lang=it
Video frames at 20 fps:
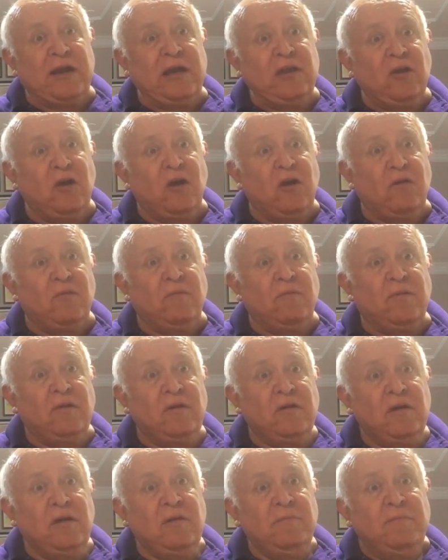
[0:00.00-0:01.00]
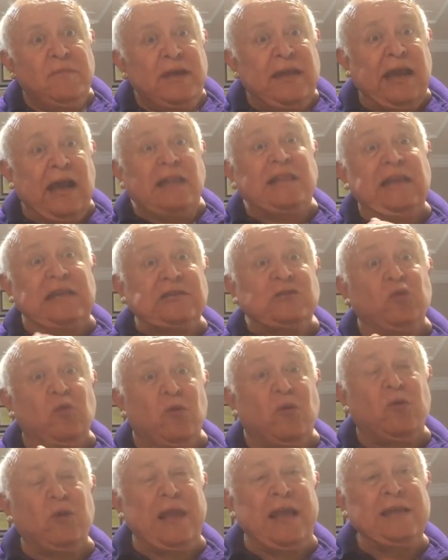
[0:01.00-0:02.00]
Come no? Guarda le
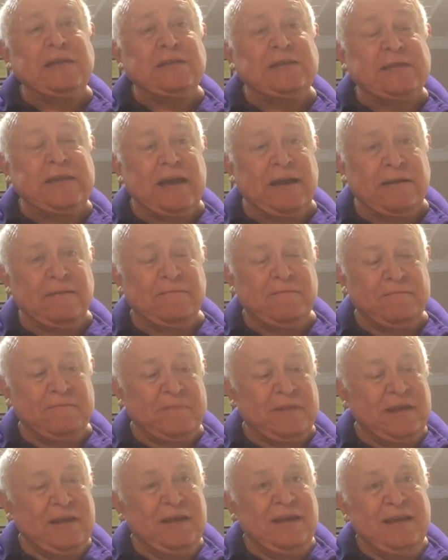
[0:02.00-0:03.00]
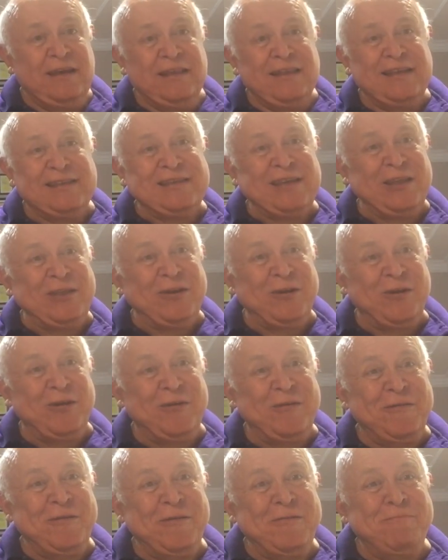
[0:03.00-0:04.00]
turbolenze. Il bambino dice,
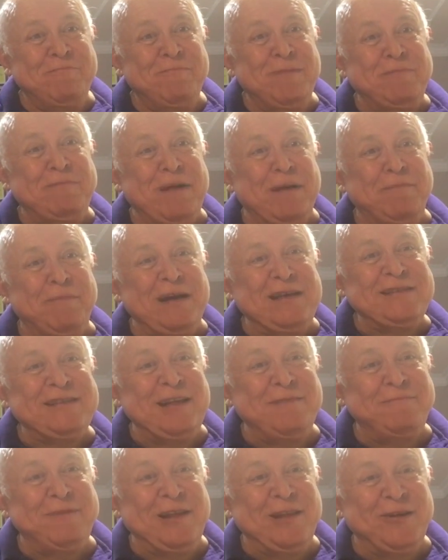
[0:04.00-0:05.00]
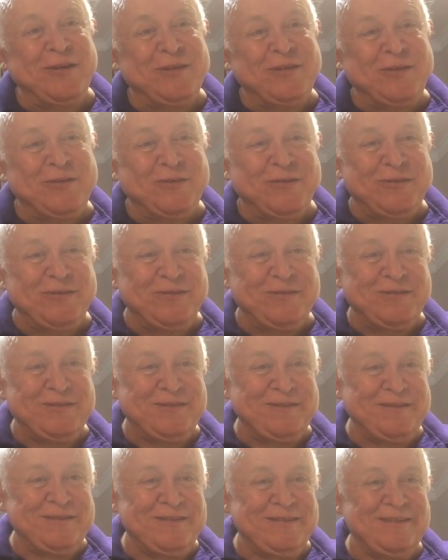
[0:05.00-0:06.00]
no, mio papà è il
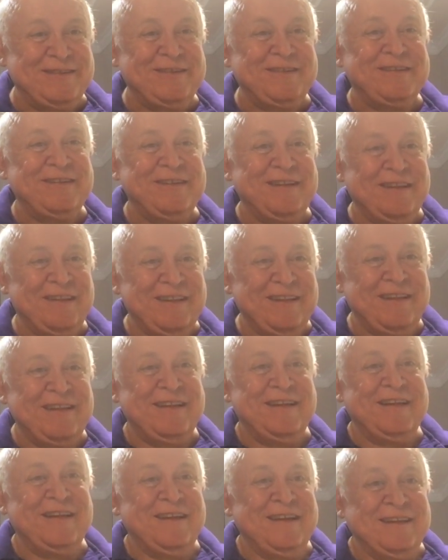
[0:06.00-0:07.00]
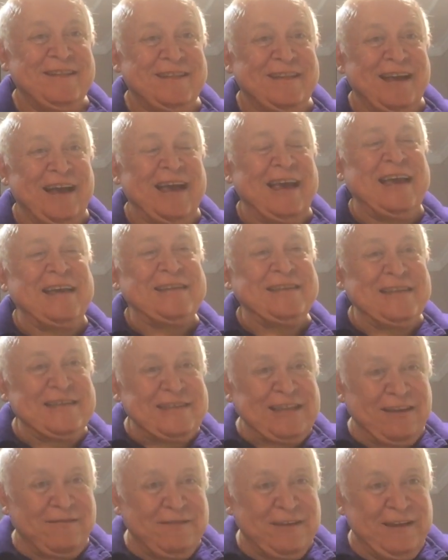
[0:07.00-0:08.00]
pilota. Questa è
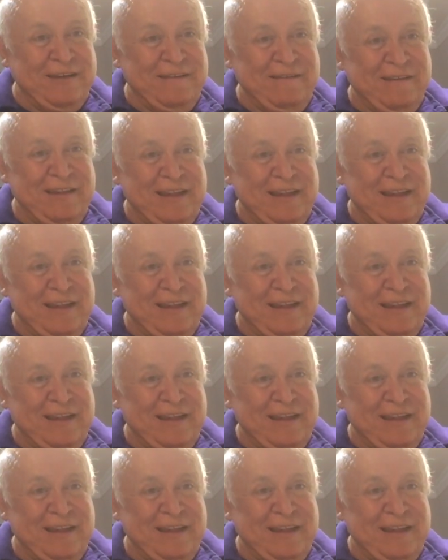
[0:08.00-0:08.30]
la fede,